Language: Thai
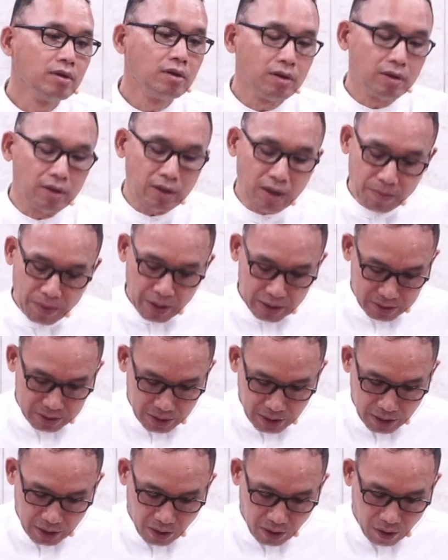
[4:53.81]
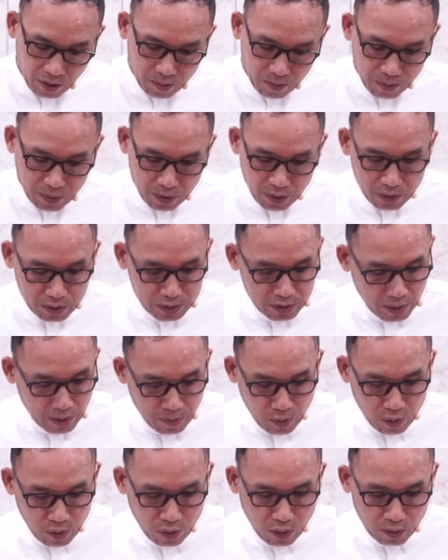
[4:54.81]
และพระสิริของพระองค์จะป
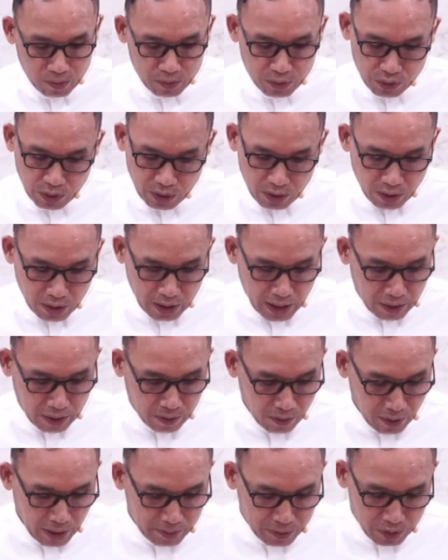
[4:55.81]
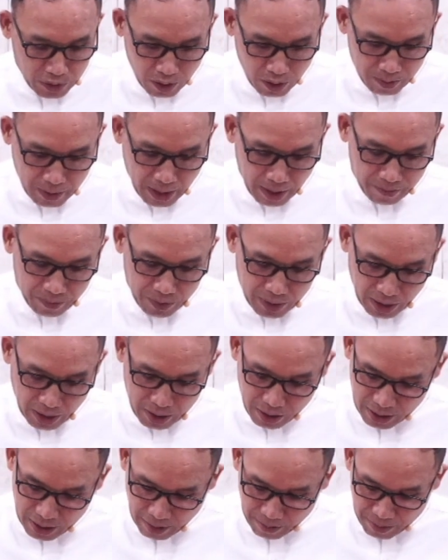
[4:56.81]
กคลุมชีวิตของเราความชอบธรรมจะเดิน
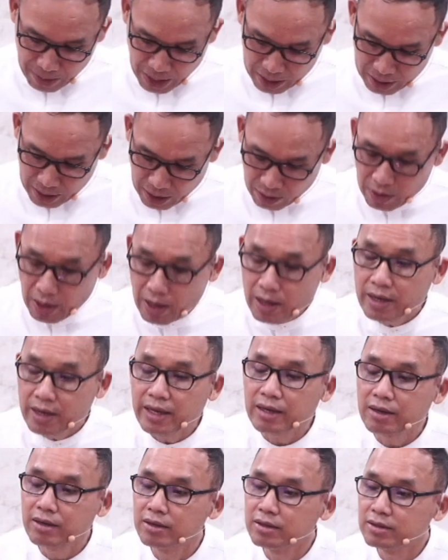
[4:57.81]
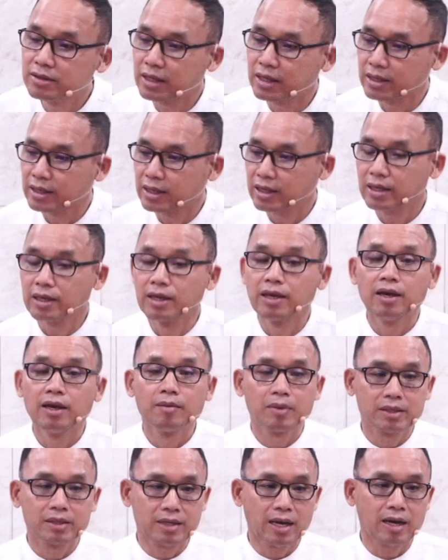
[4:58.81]
นำหน้าเรา นี่คือสิ่งที่พ
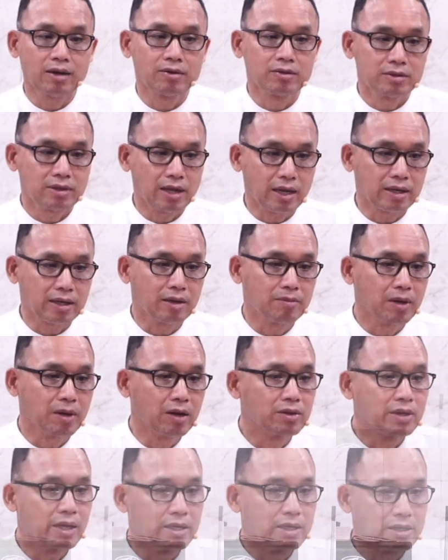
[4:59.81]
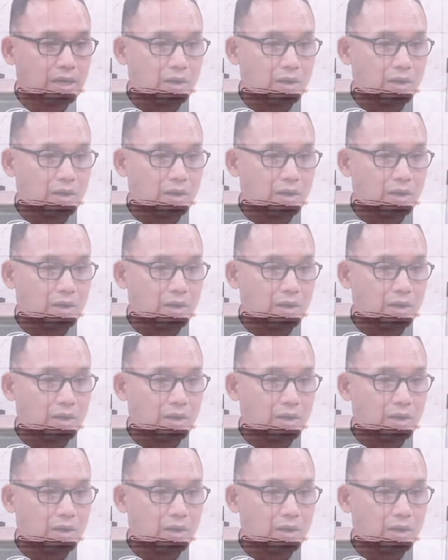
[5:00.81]
ระเจ้าตัดกับเราในเช้าวัน